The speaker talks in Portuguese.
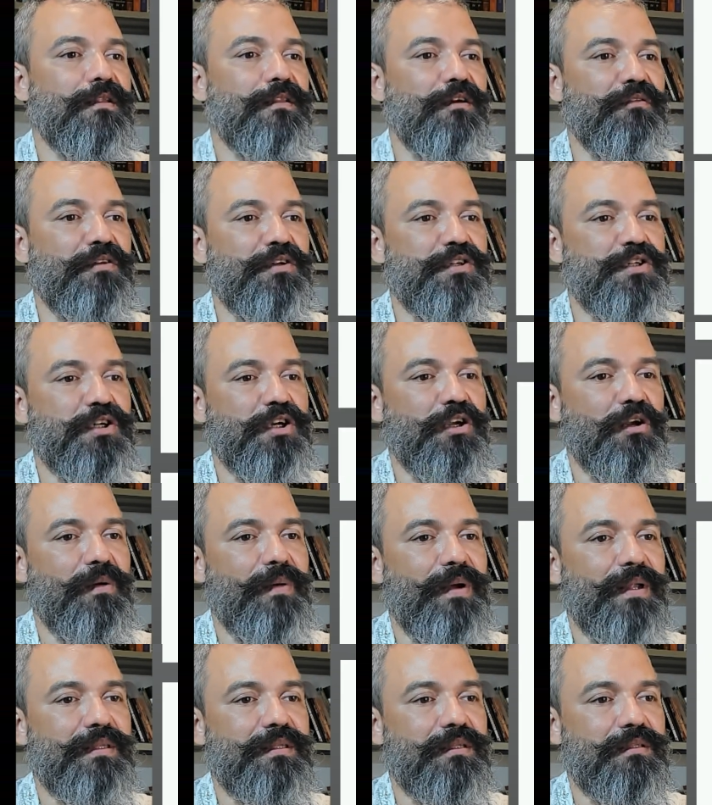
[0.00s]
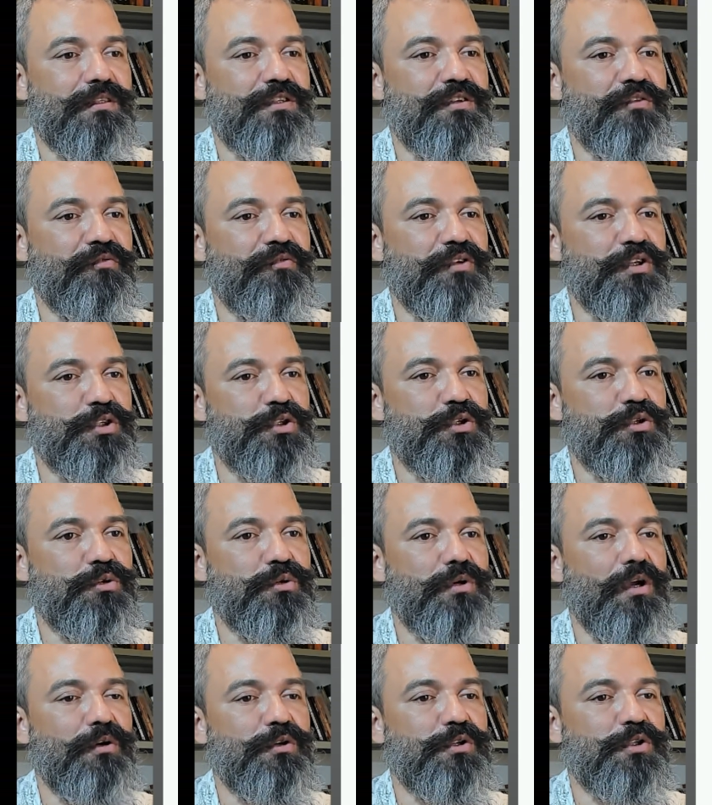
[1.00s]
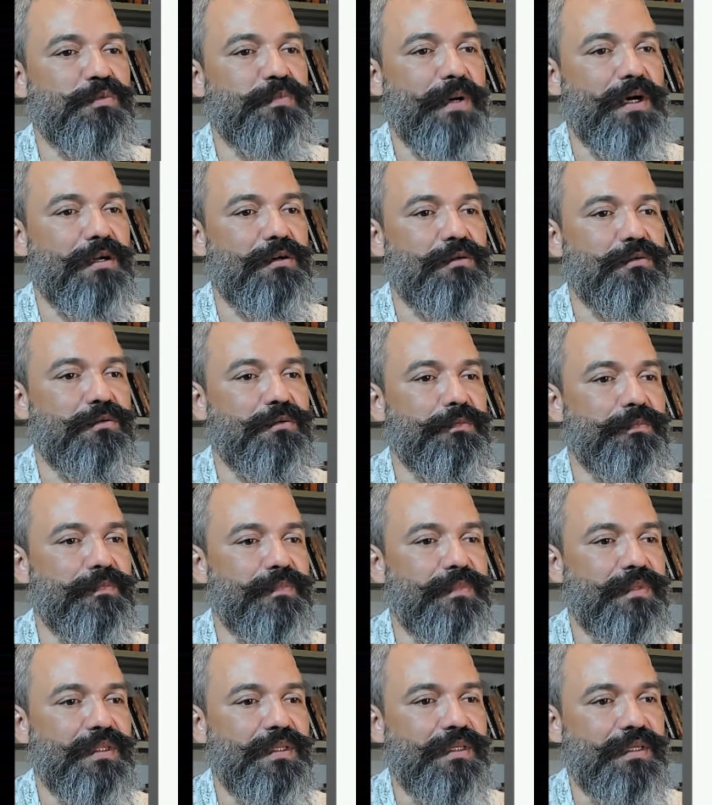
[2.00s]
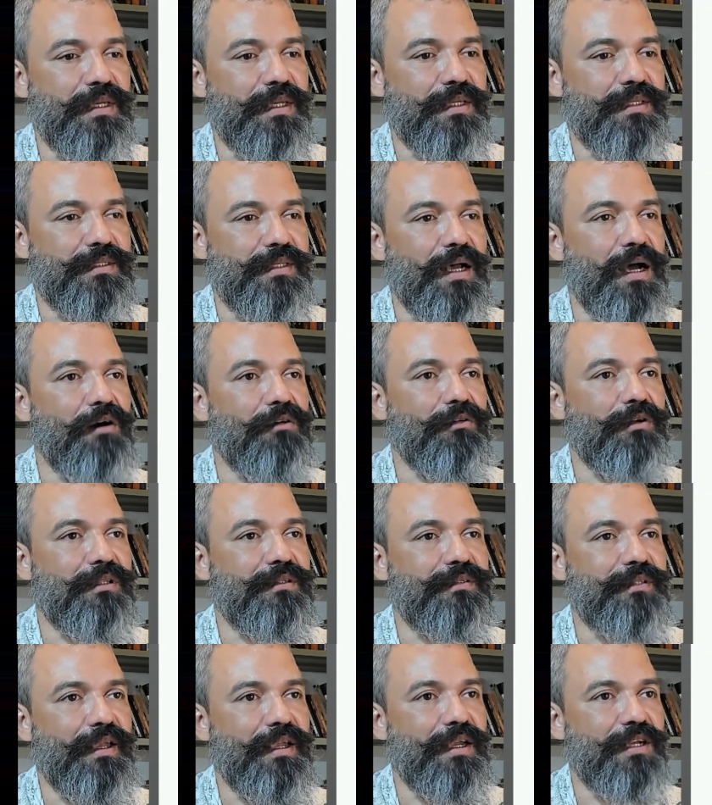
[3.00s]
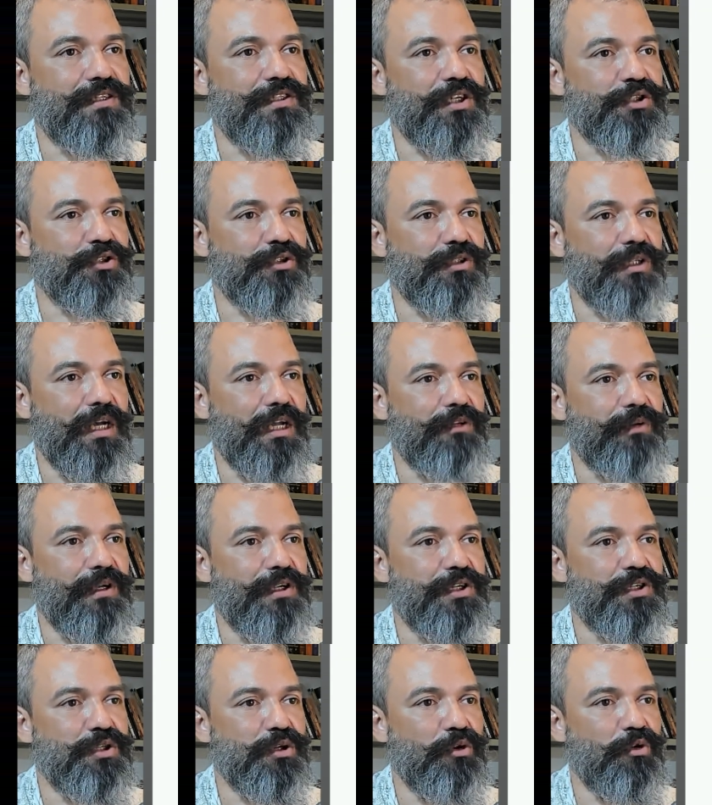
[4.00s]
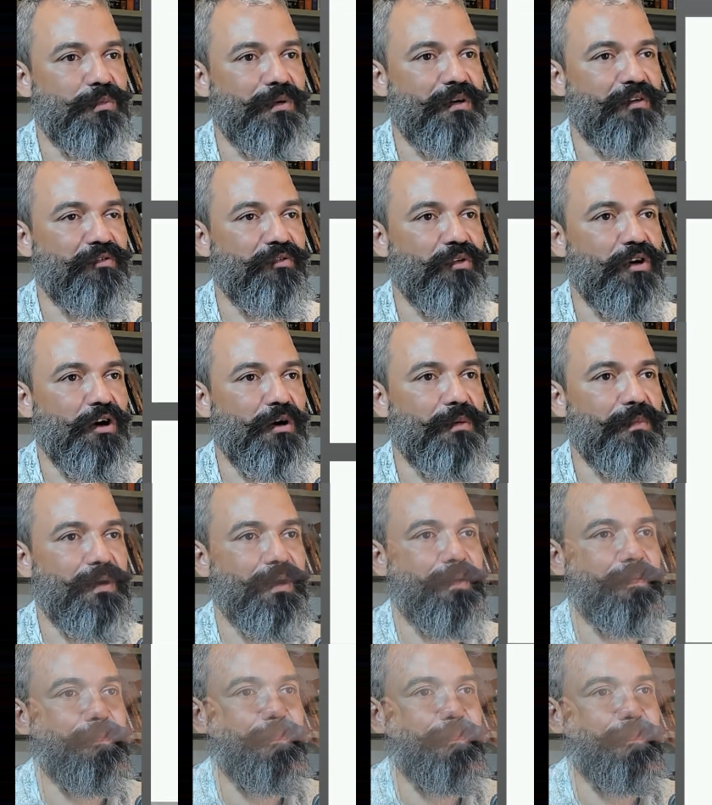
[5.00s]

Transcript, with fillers: Veja que não é difícil, eu espero que essa aula tenha te ajudado aí de alguma forma.